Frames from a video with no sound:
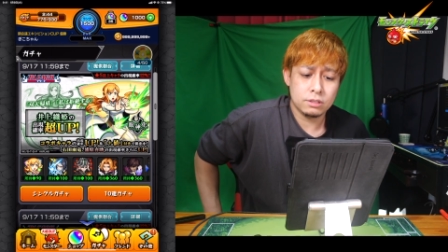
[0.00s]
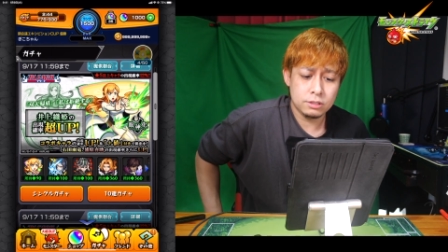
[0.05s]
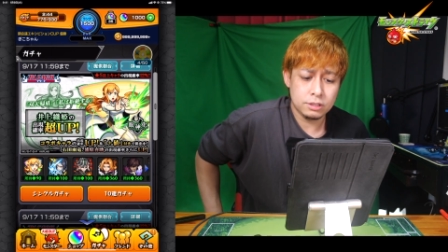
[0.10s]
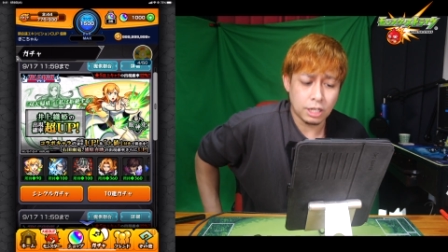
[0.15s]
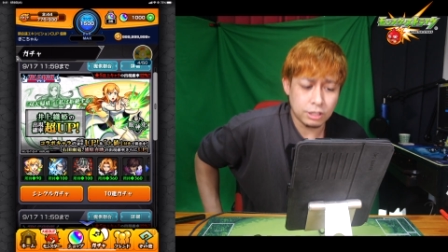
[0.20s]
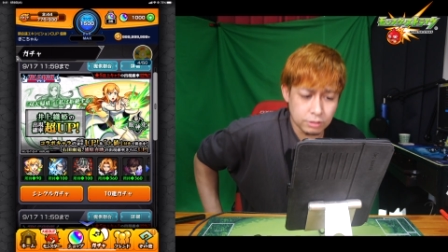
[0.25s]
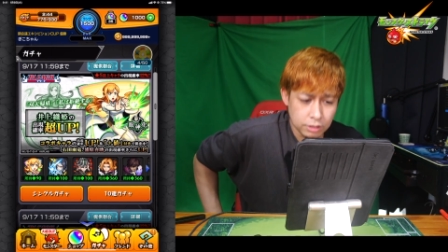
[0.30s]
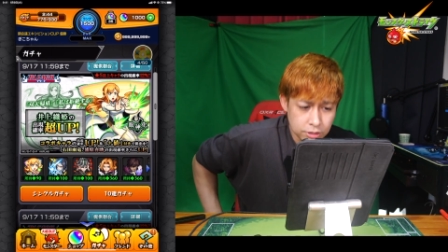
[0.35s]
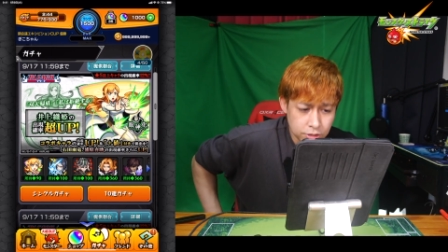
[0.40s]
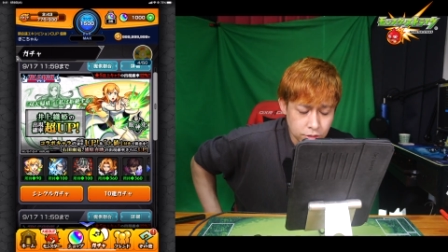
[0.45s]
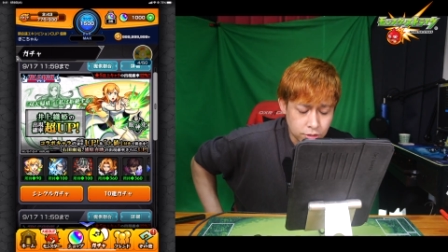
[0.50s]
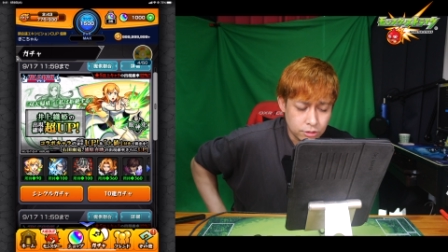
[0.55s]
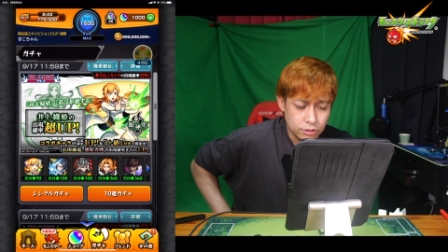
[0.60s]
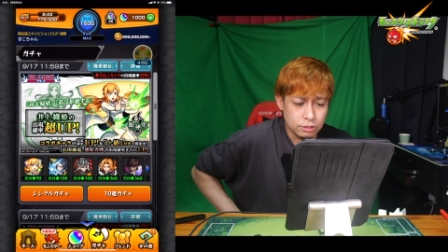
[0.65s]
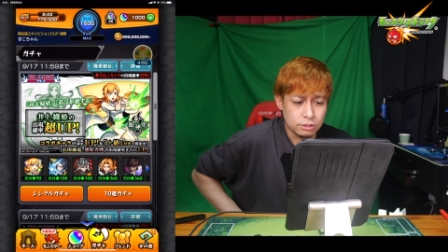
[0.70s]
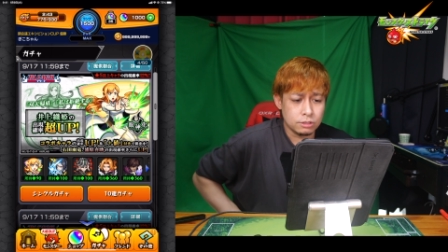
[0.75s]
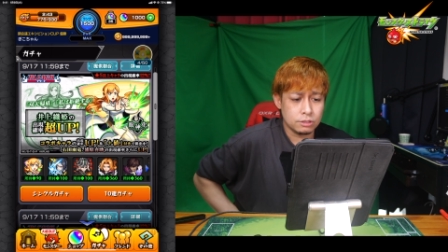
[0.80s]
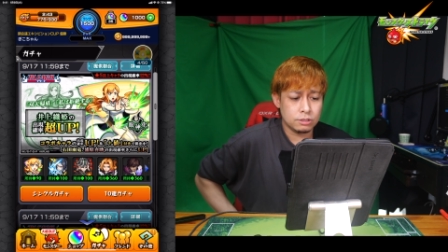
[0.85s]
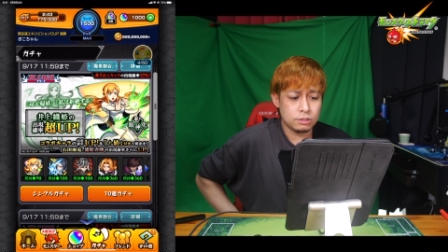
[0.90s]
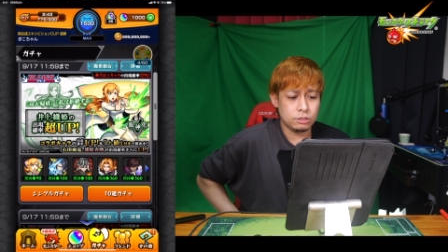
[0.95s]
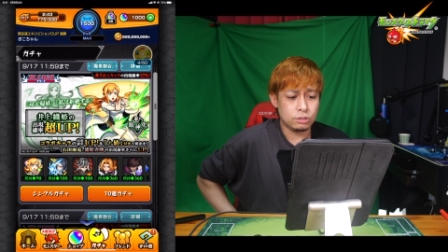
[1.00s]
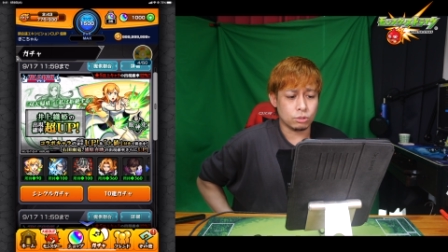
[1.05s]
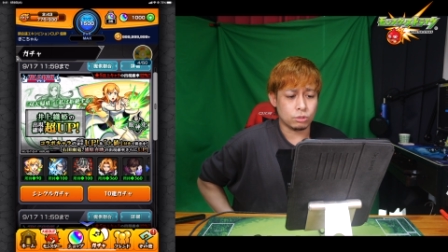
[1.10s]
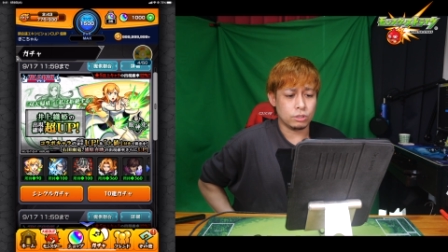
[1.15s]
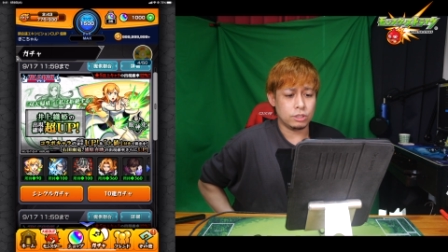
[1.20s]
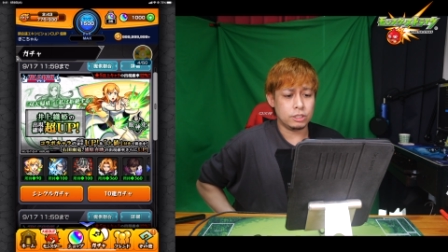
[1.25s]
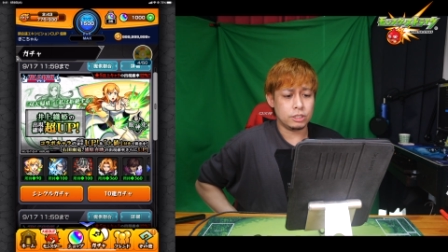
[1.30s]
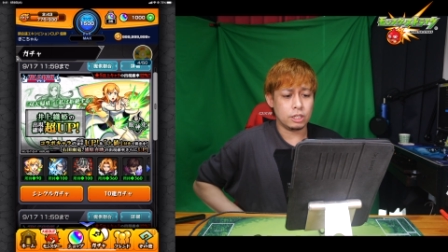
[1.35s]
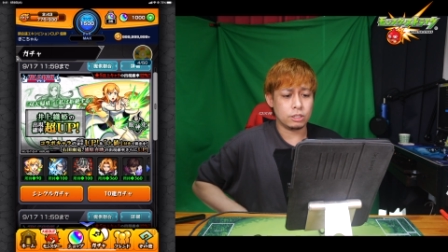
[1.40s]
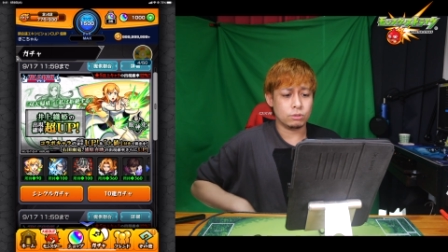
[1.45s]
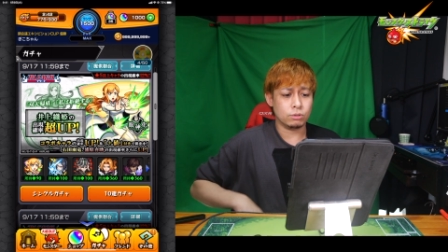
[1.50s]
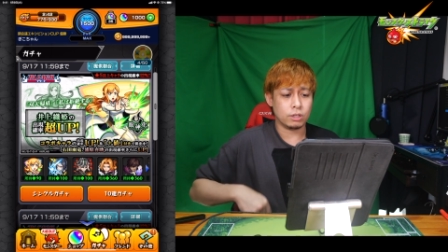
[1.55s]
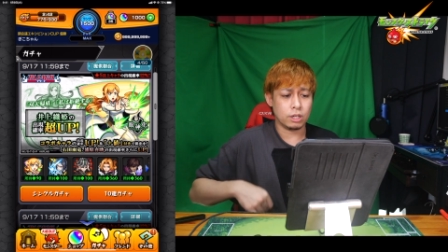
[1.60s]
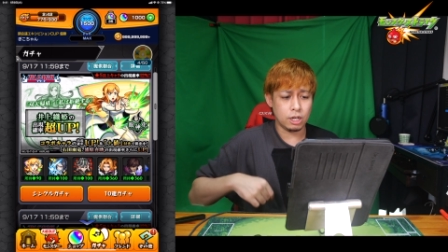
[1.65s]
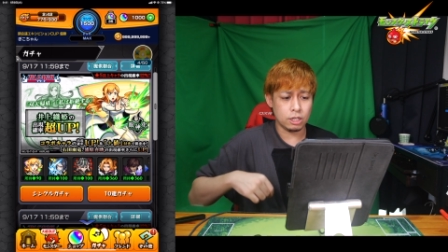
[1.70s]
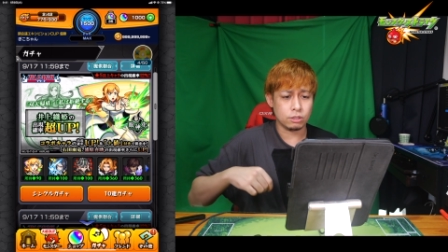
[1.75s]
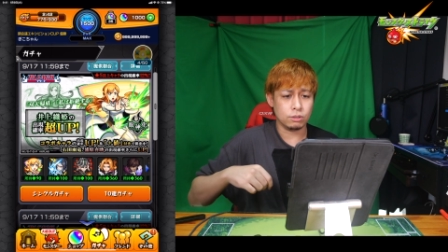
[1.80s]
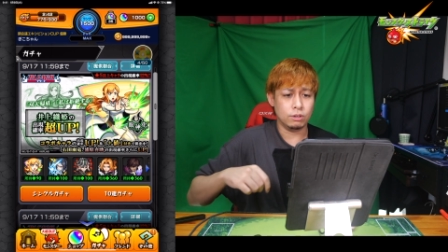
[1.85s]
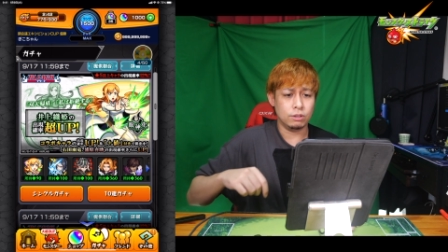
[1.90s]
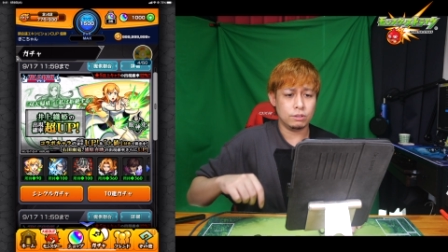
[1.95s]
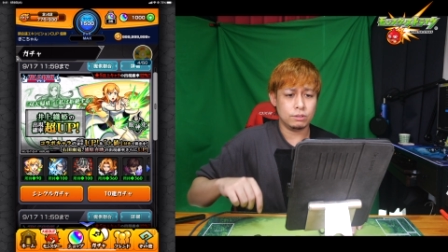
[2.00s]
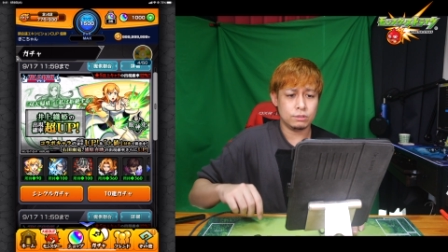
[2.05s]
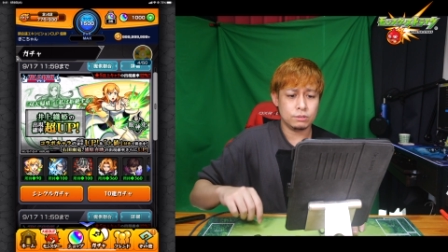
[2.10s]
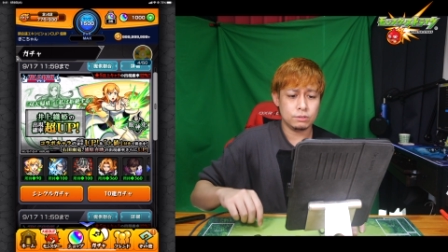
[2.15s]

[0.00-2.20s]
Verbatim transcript: 100連ずつちょっと弾いていこうかなと